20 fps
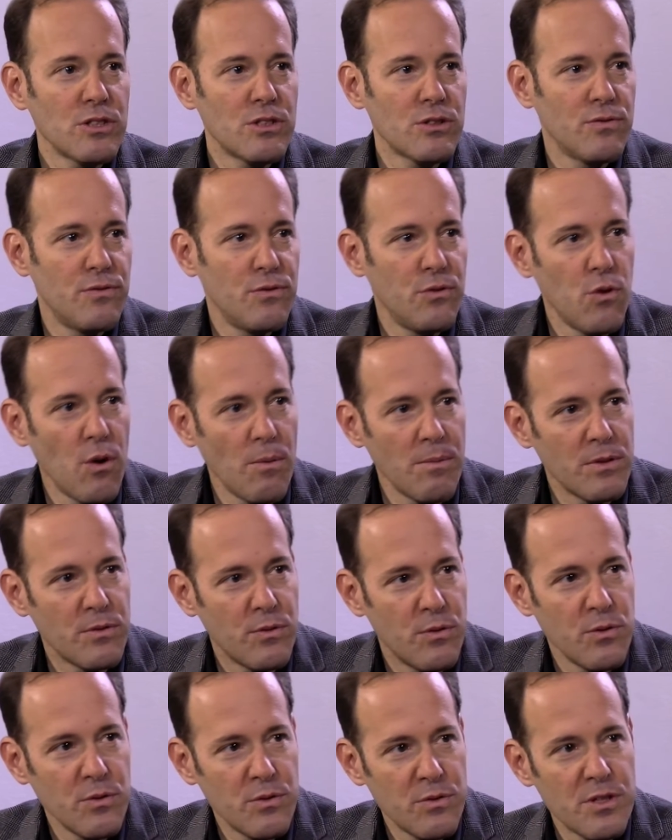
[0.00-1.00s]
Ich fuhr mit
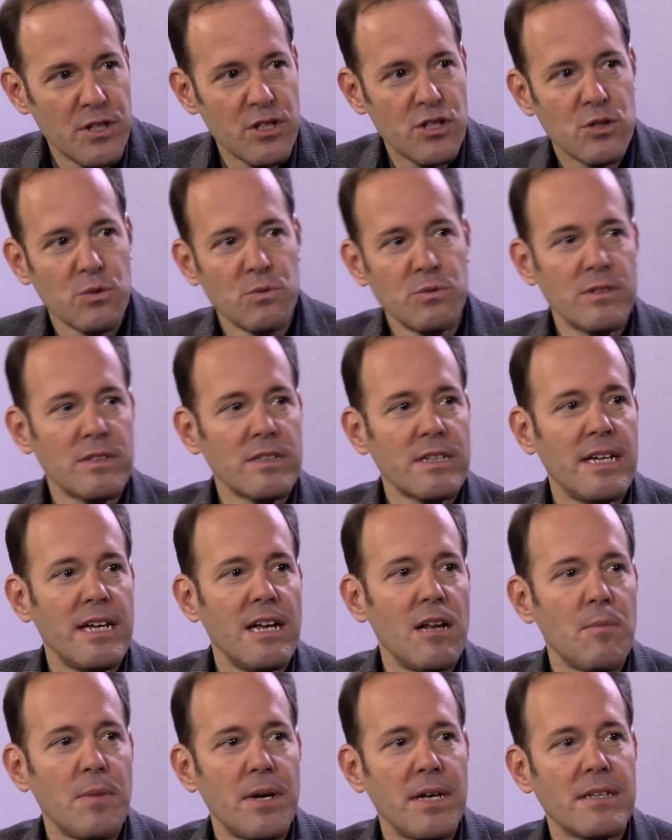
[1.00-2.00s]
50
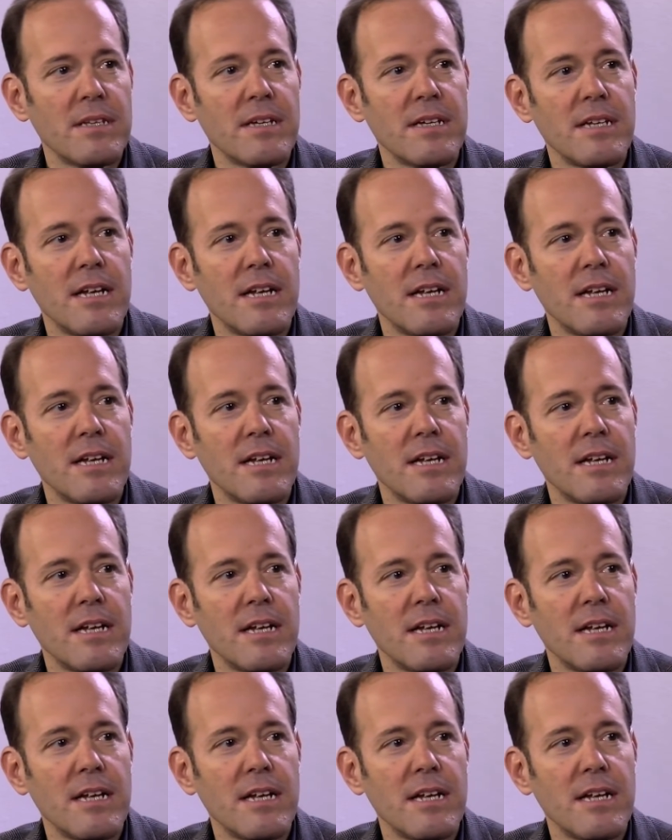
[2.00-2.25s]
Stundenkilometer